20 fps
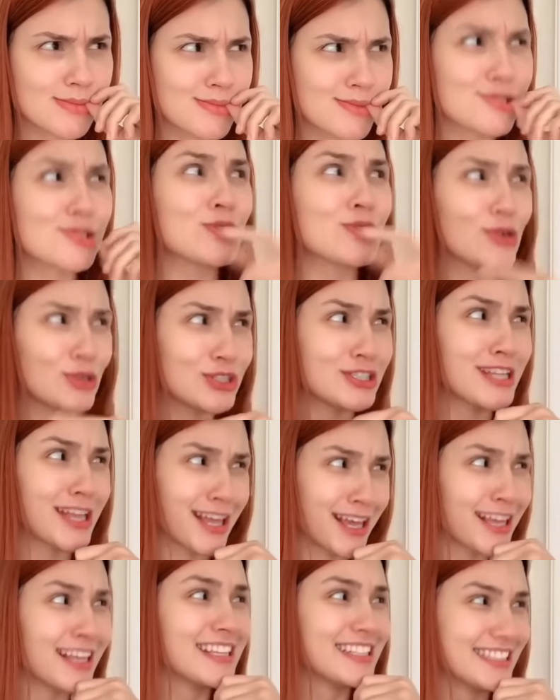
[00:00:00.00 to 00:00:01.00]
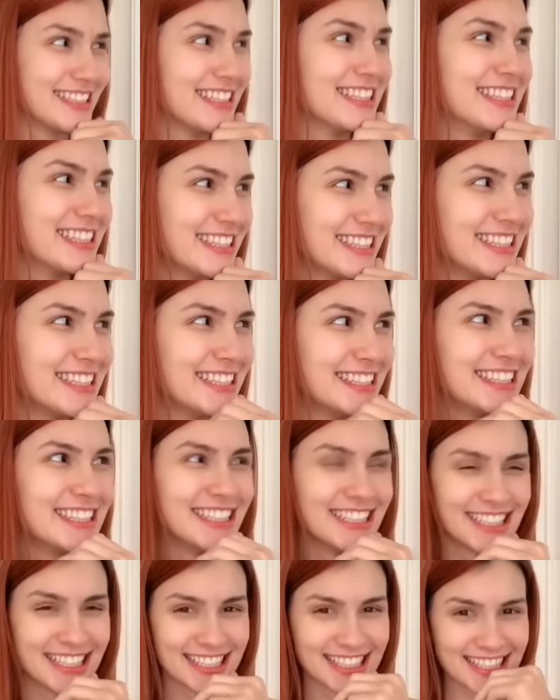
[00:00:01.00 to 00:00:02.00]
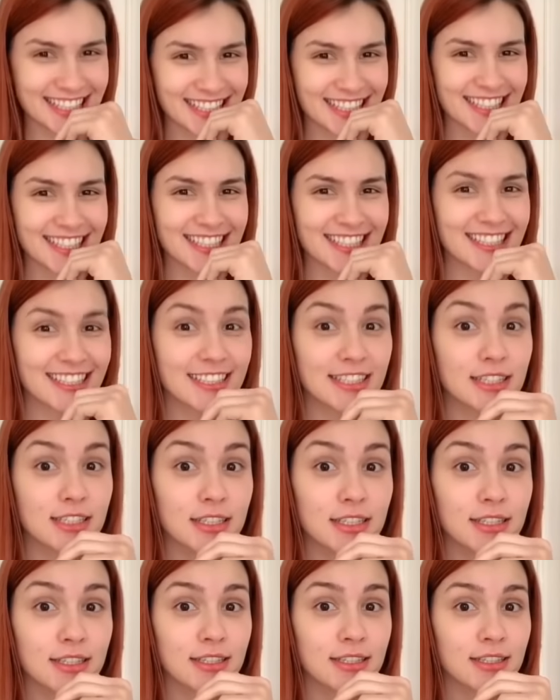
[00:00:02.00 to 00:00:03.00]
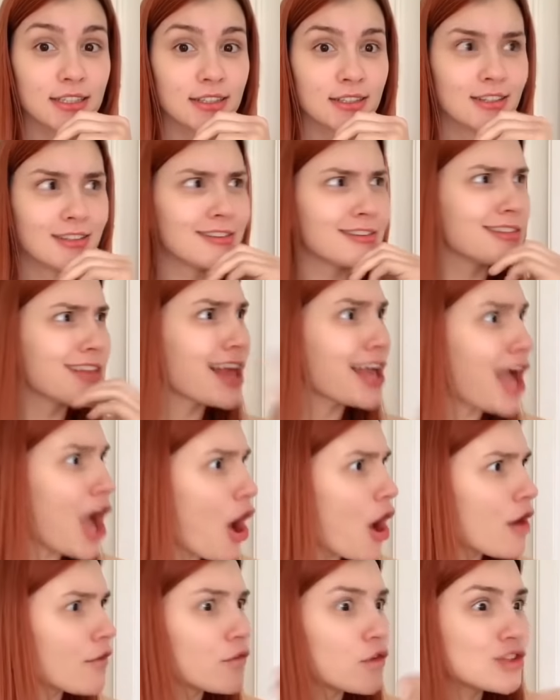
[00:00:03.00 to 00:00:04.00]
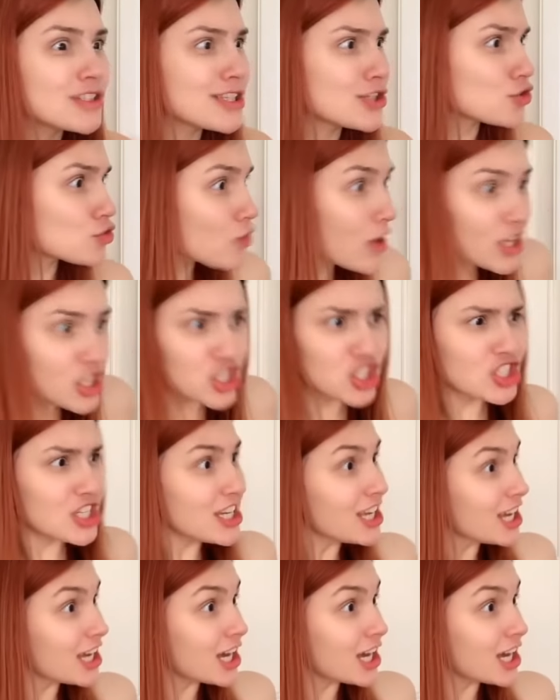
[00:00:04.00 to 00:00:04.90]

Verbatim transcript: Gostei. Esse é o meu tio, Maia. Legal, eu vou ser sua tia.